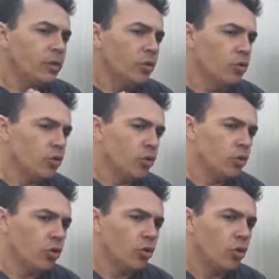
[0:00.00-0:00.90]

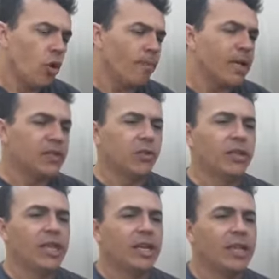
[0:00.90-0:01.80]
O
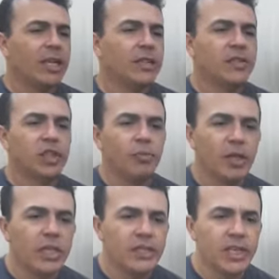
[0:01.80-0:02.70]
compareceu na delegacia de
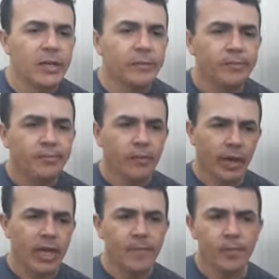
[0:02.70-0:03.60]
polícia,
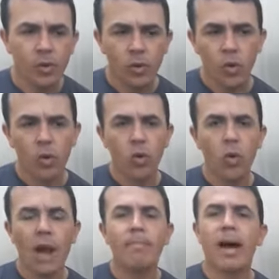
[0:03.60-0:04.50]
né?
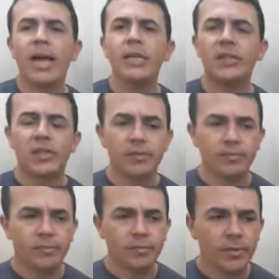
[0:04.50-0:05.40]
O rapaz
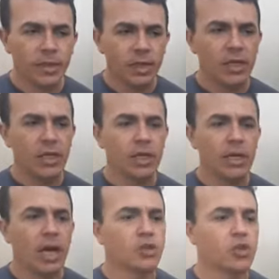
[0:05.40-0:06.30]

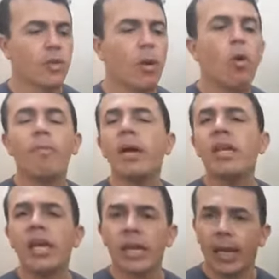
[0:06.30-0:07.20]
e a sua
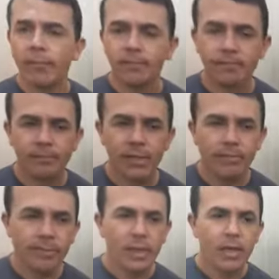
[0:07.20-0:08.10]
companheira
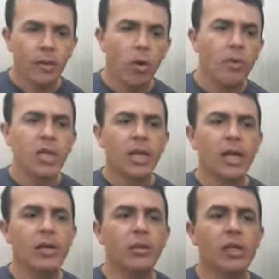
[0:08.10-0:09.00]

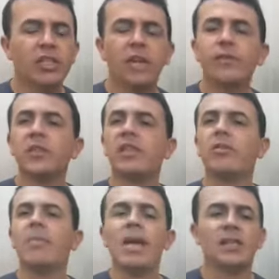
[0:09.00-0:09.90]
comunicando que estavam
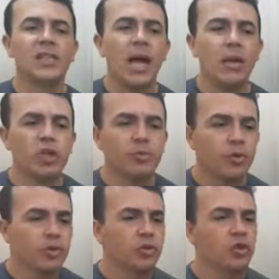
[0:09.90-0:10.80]
sendo ameaçados por
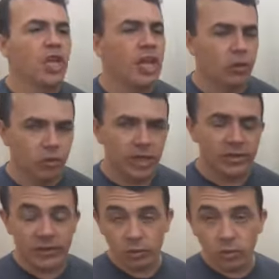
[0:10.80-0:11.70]
um sujeito, né?
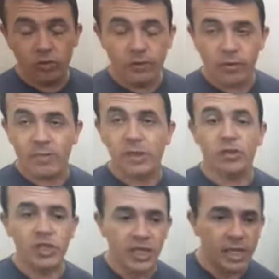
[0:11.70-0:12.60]
Segundo
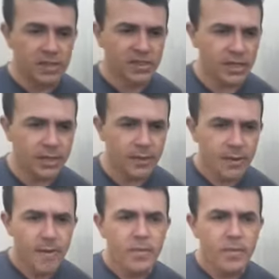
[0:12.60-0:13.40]
informações deles aqui,